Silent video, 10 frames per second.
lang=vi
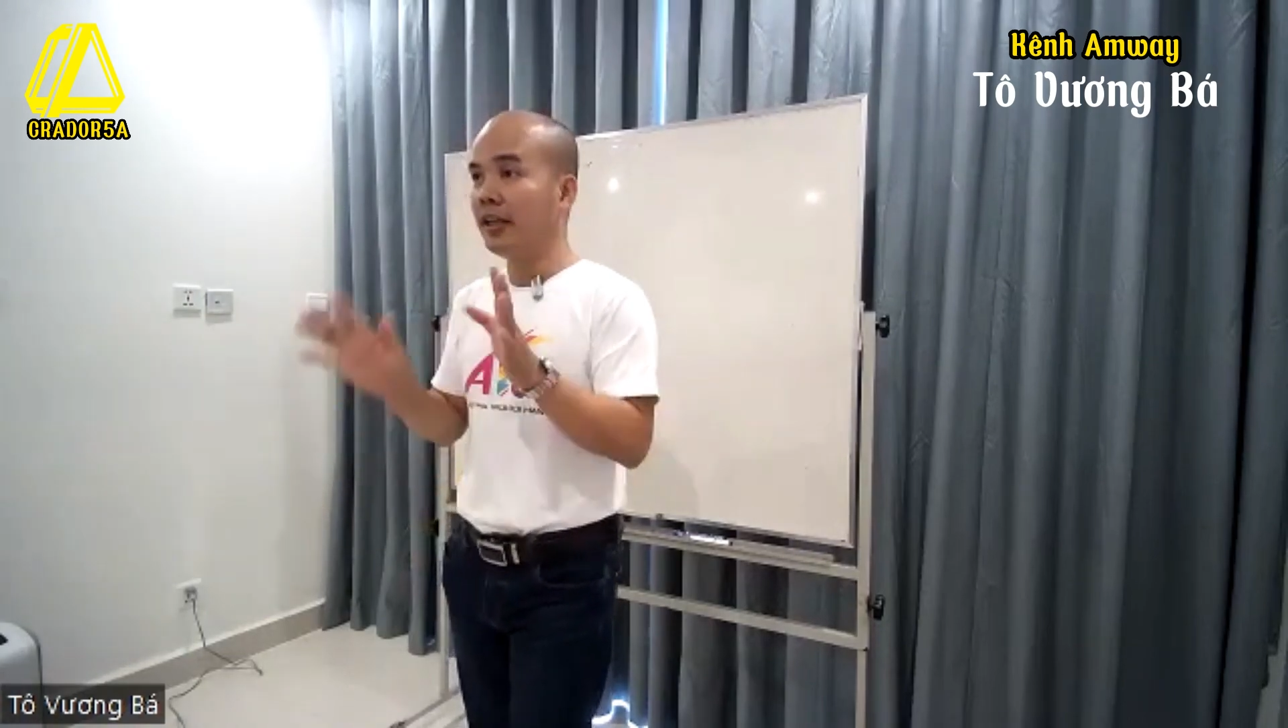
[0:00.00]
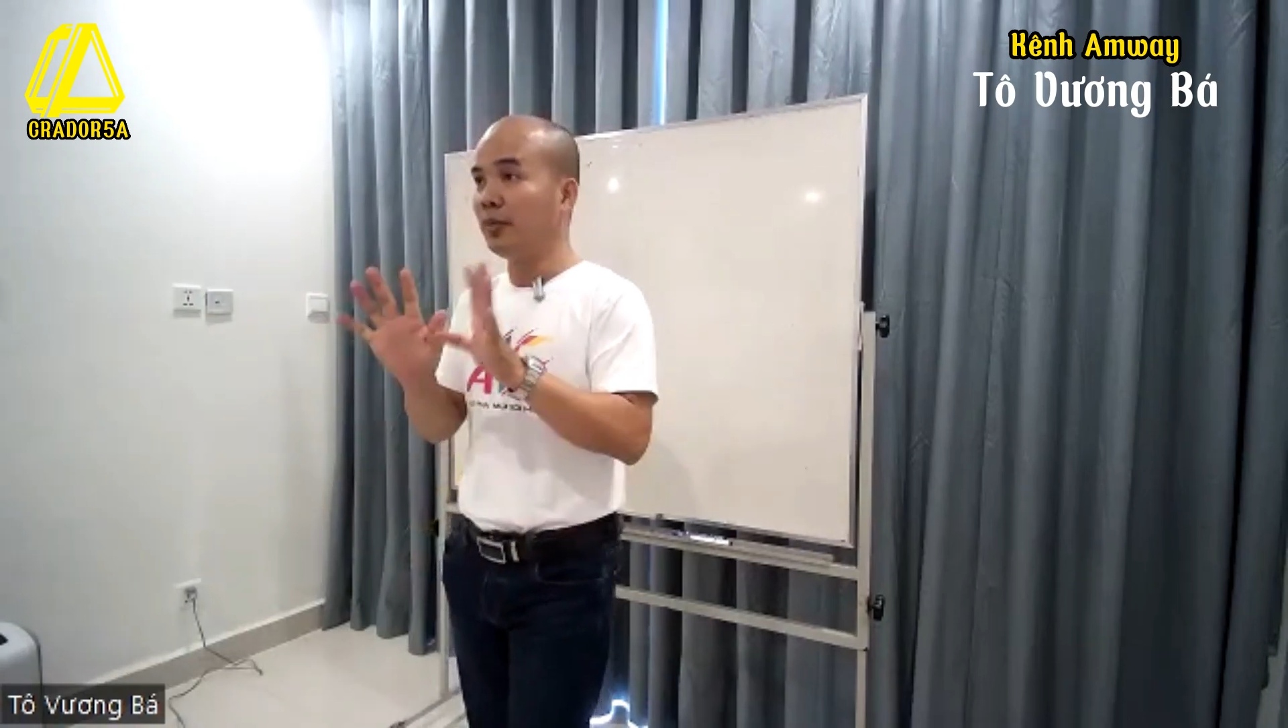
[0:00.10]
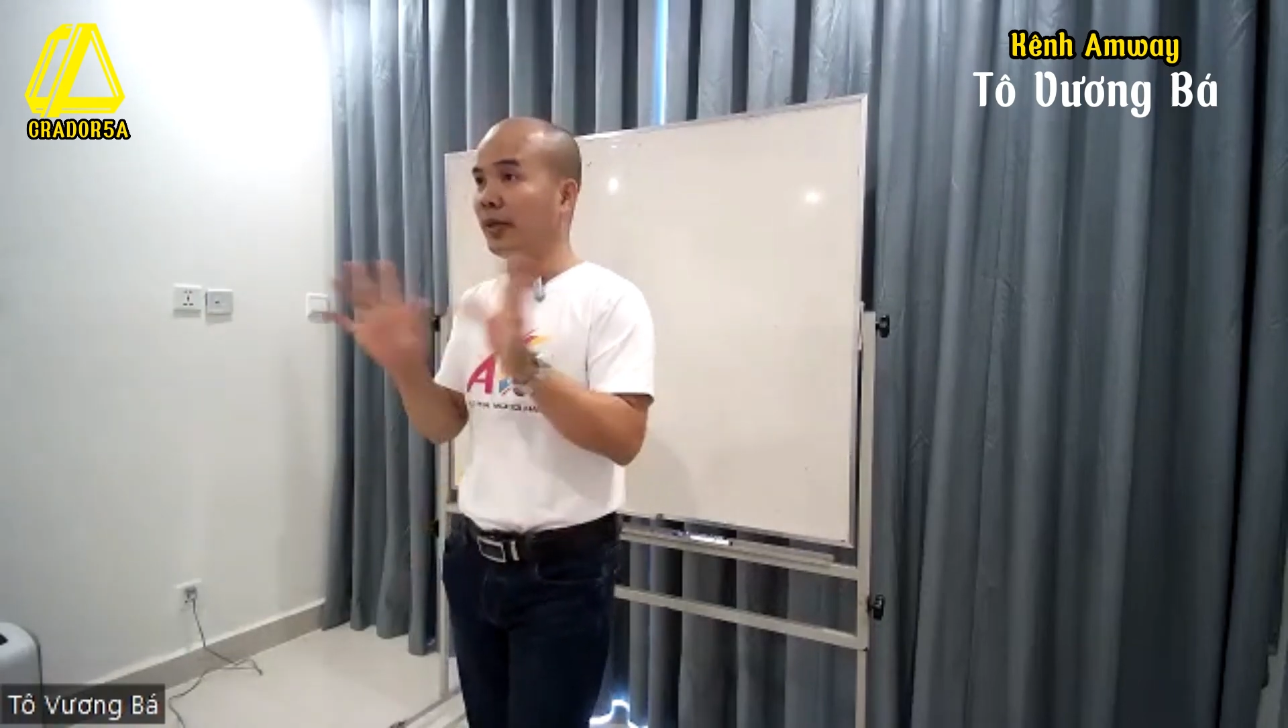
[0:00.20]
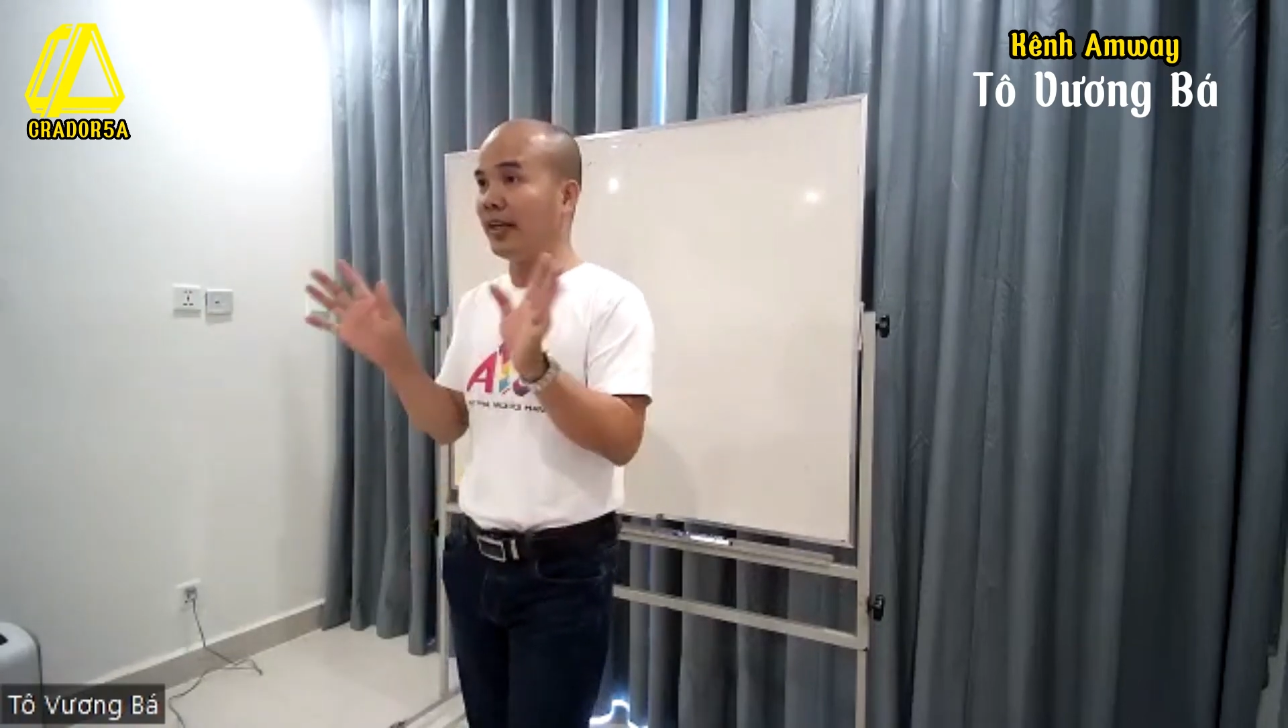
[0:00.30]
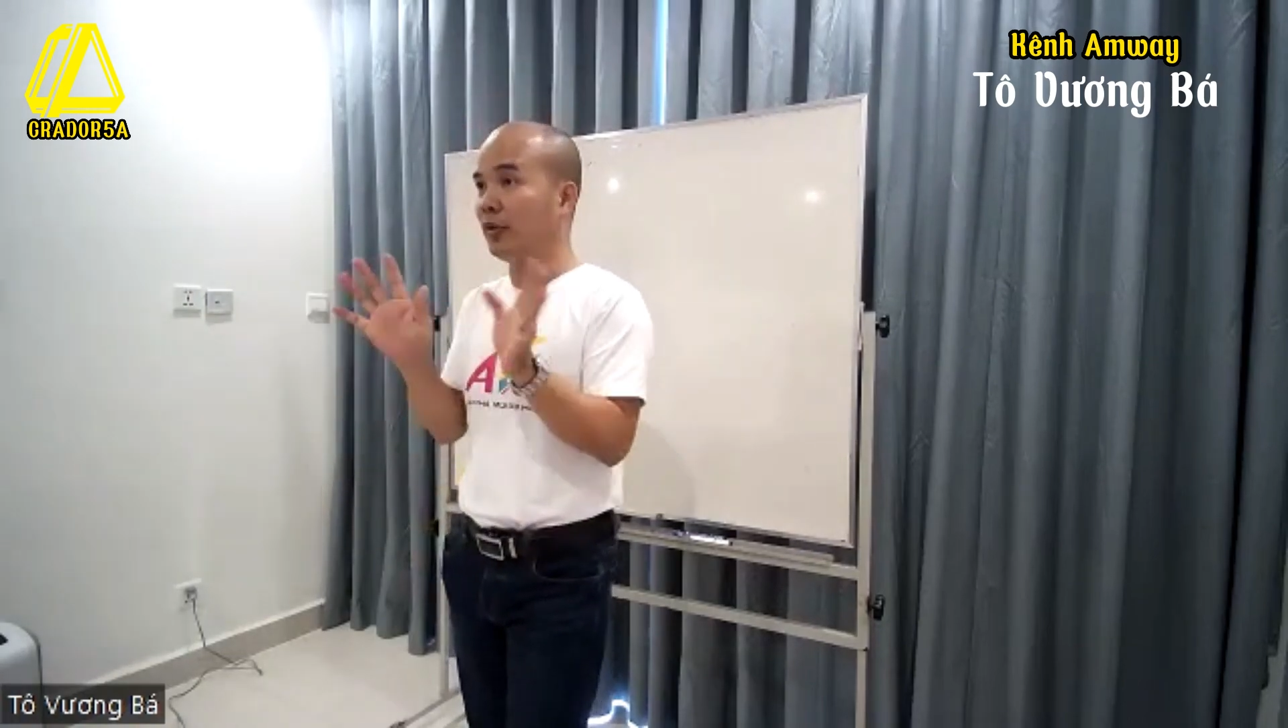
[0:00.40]

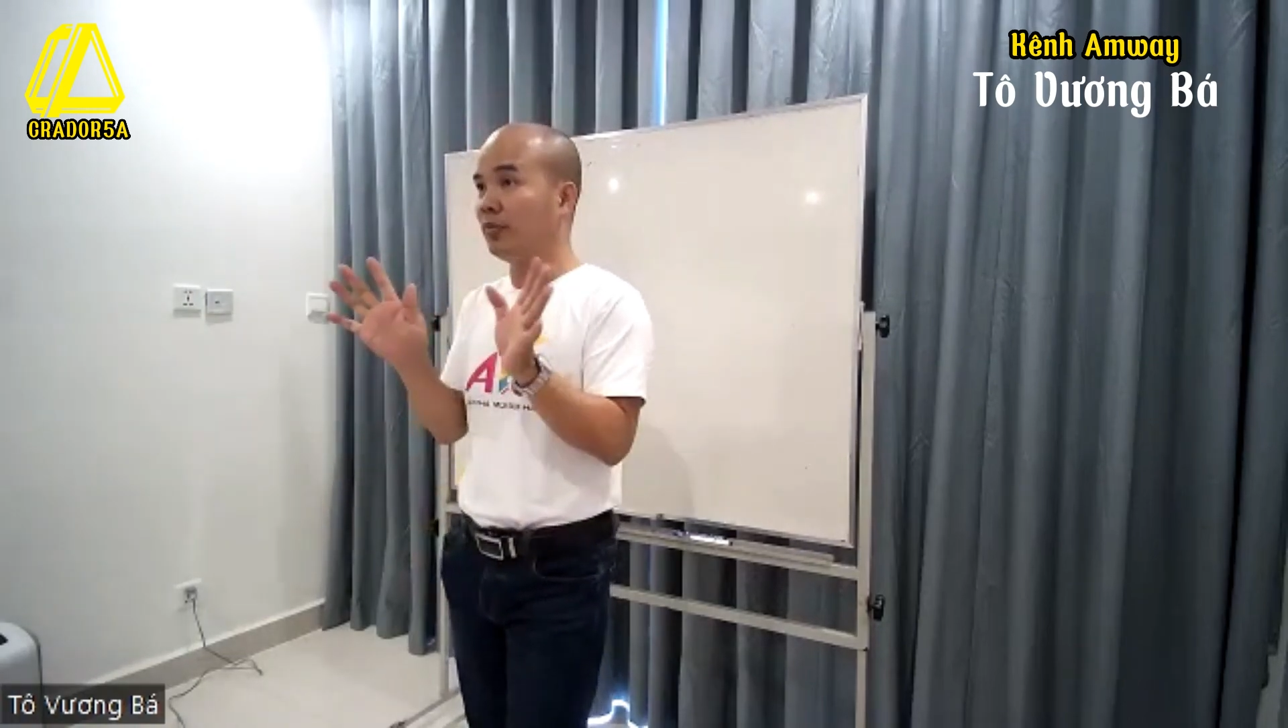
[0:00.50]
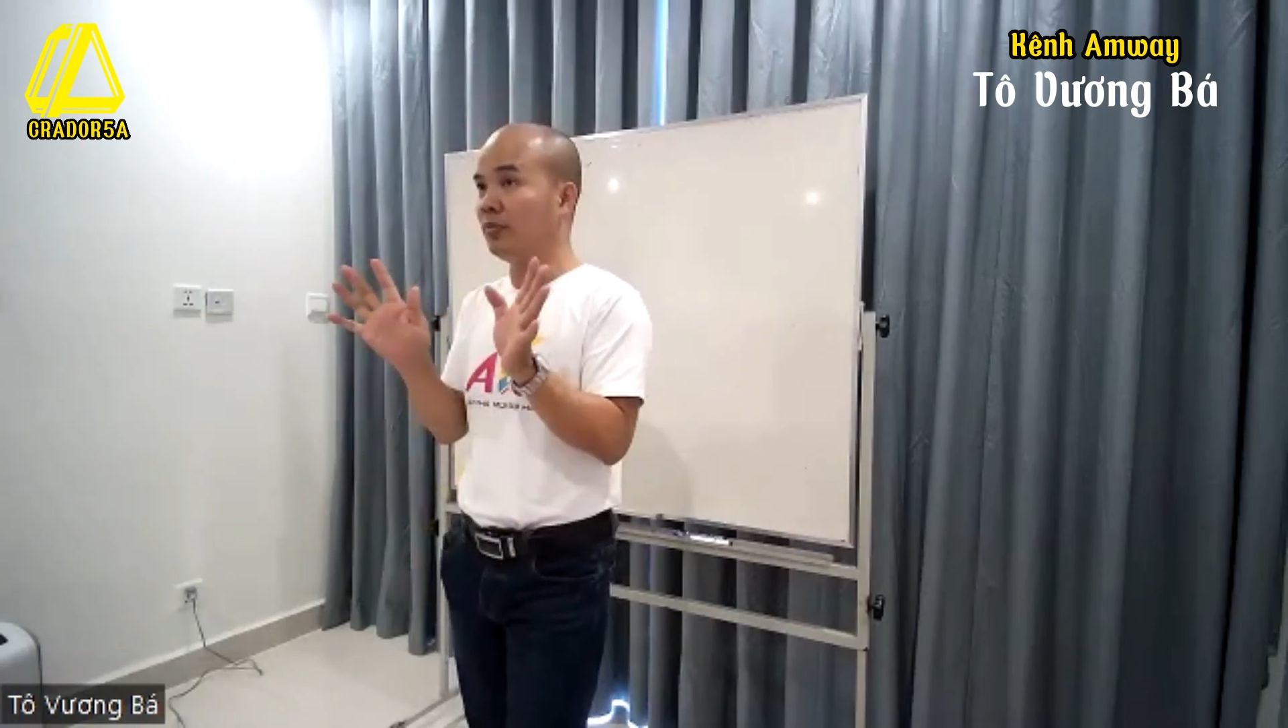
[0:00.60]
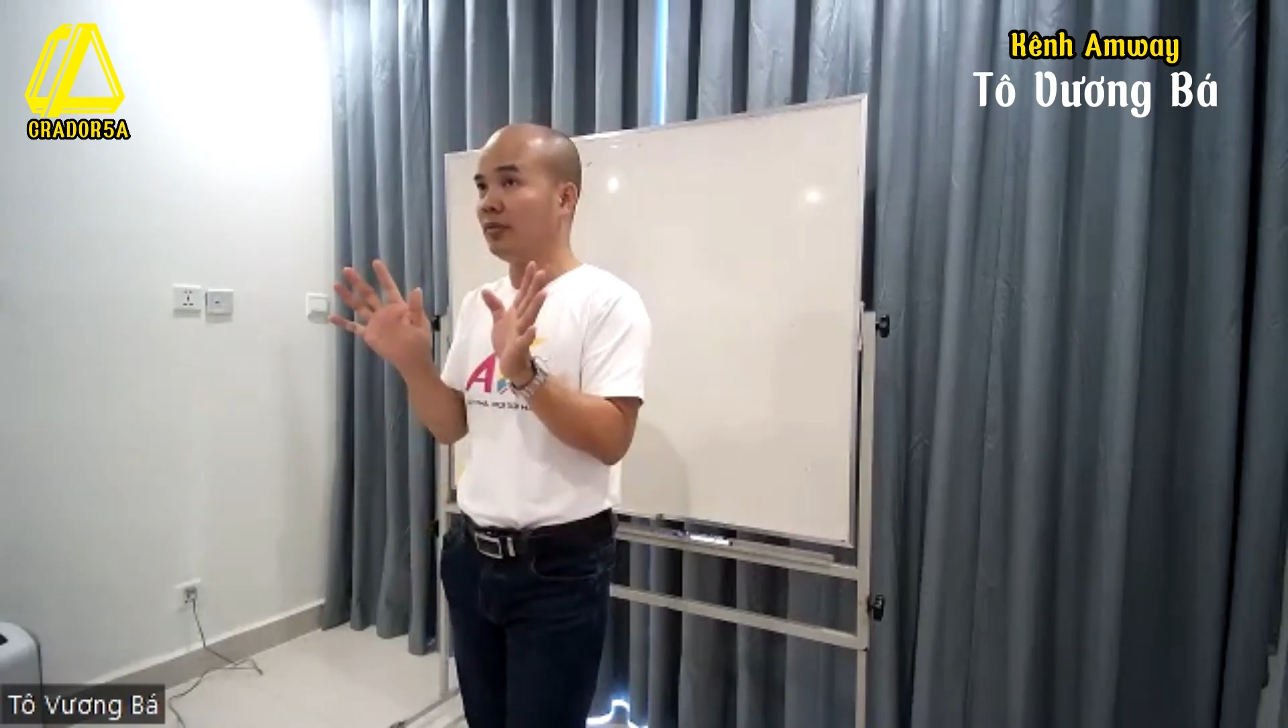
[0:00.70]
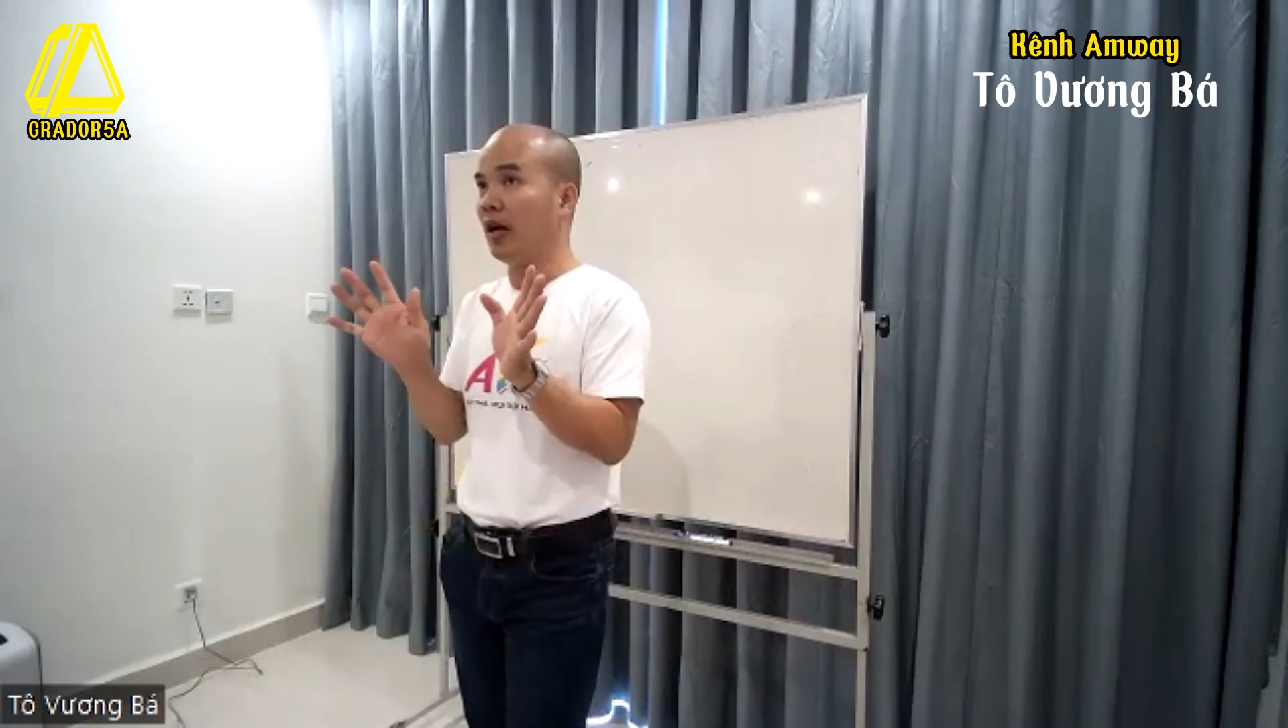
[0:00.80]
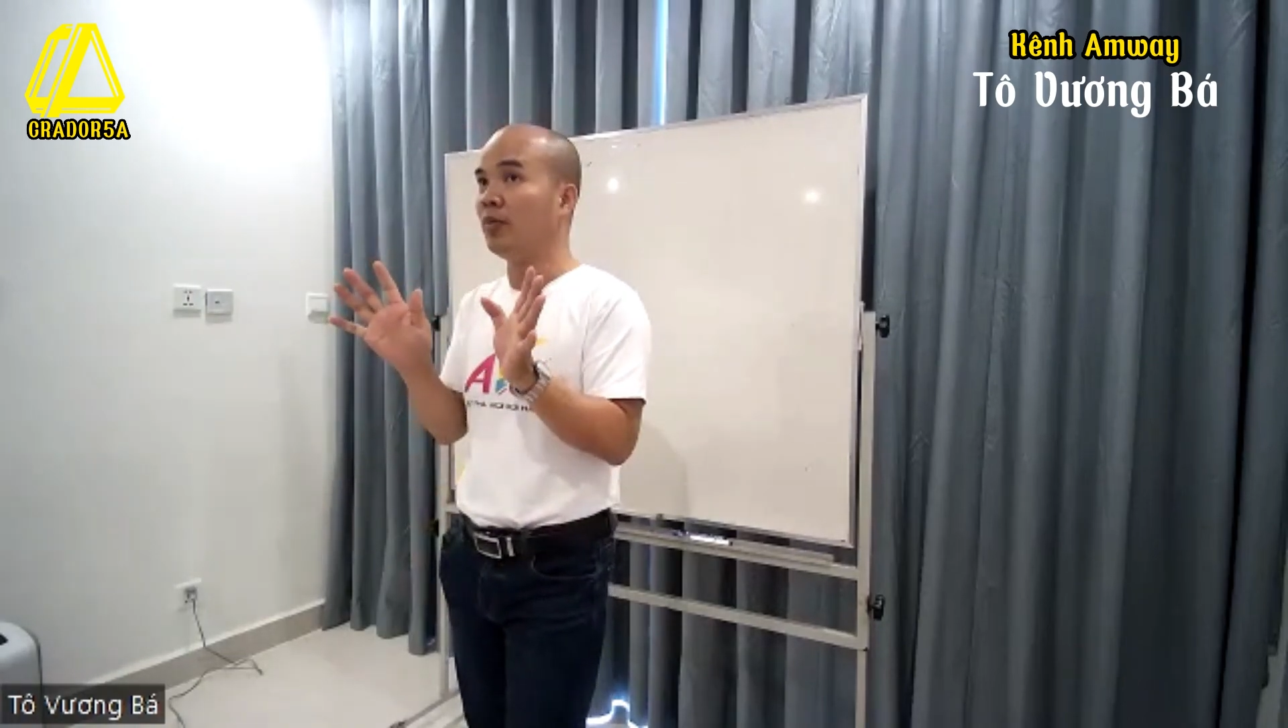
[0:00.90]
chúng ta không